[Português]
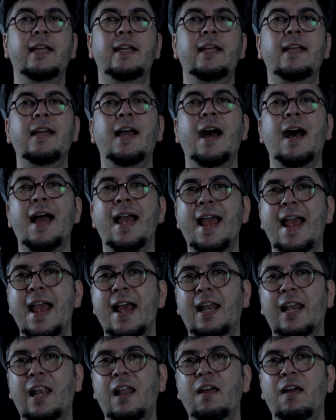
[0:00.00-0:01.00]
e a
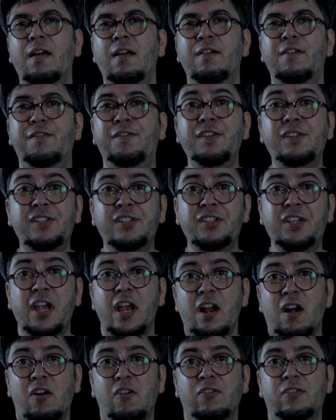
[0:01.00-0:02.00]
Ella
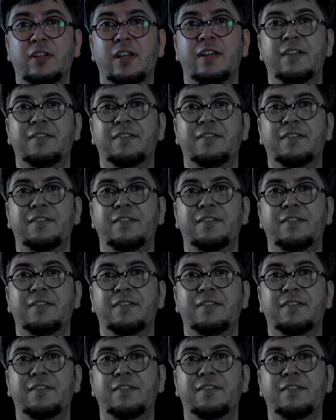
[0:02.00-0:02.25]
Fitzgerald,